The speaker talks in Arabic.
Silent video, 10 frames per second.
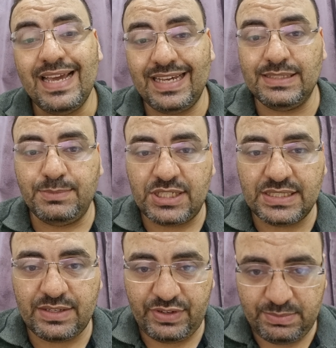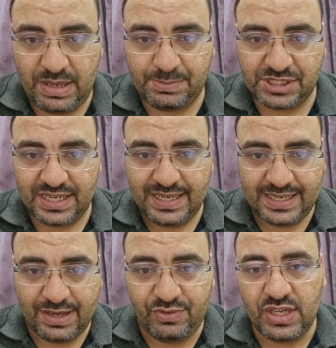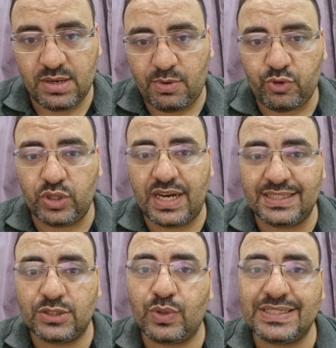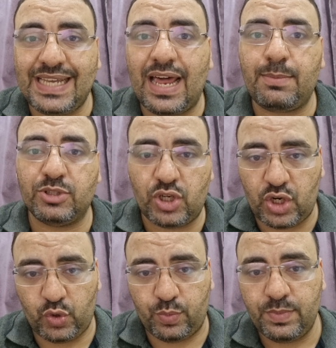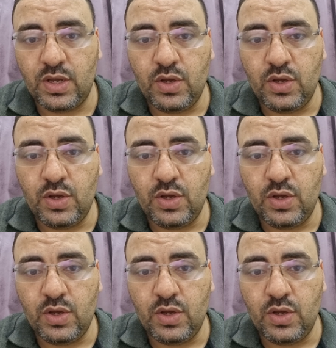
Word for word: الجسم مش هيستفاد بيها بالشكل الكافي المفروض انها تتوزع على مدار اليوم